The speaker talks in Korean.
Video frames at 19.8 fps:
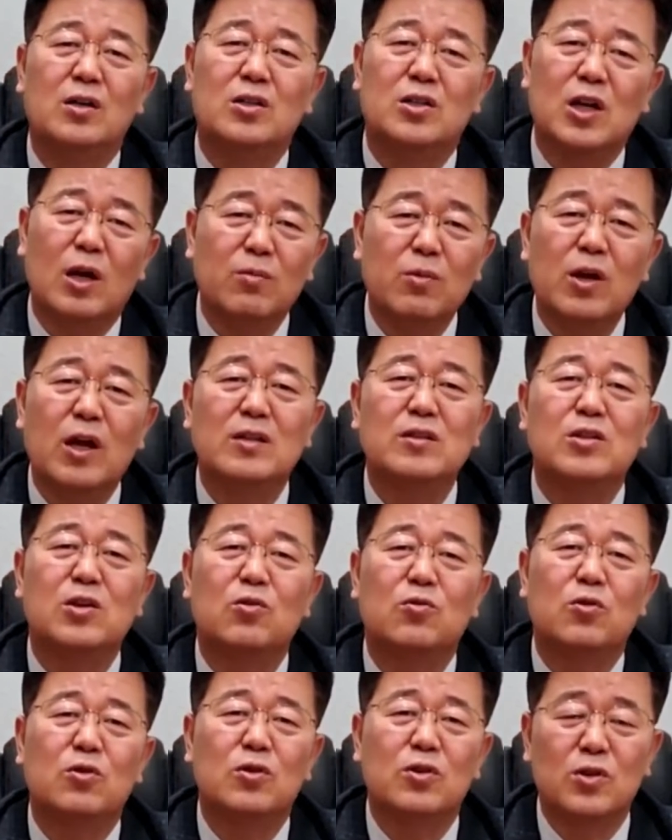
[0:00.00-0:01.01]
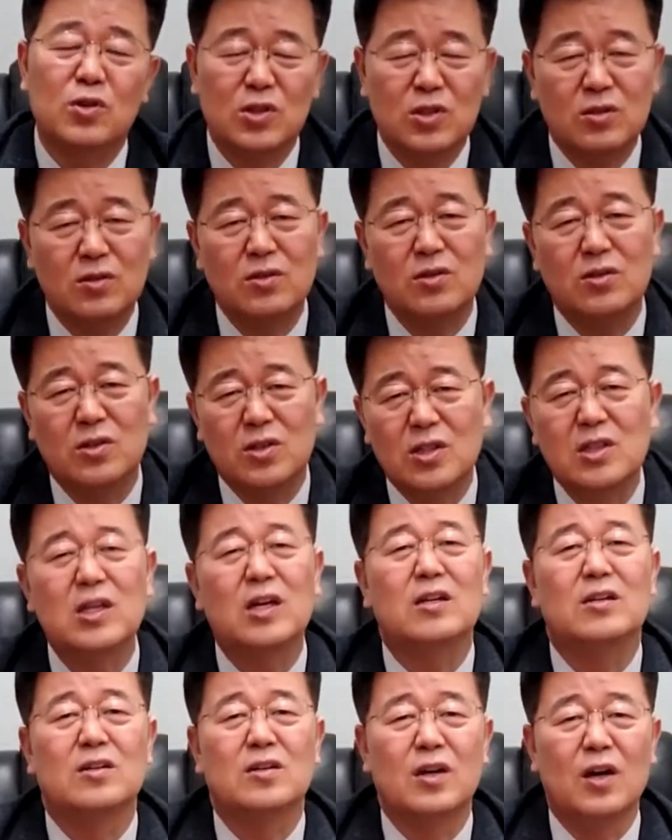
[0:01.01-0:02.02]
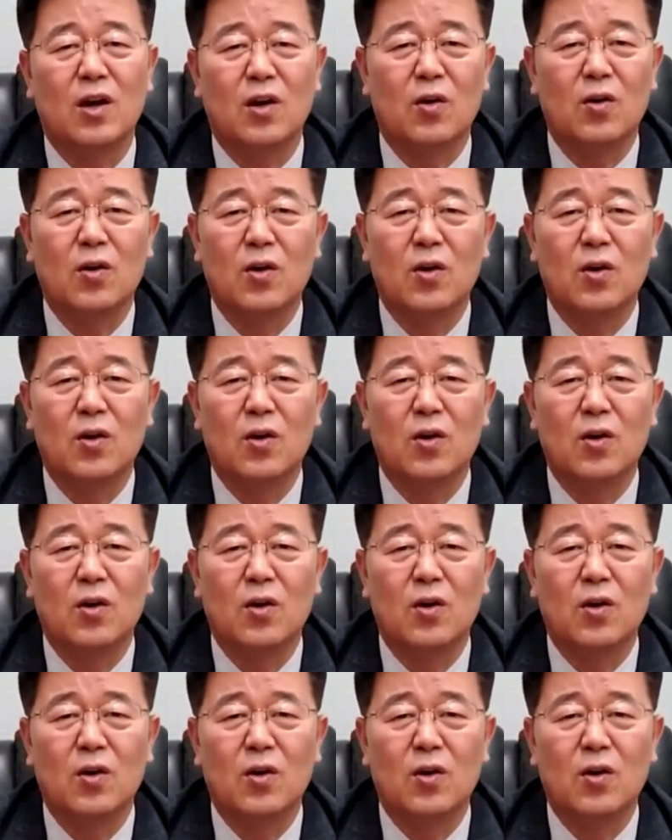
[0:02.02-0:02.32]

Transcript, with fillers: 잠을 안 채우고 그걸 치자는 거예요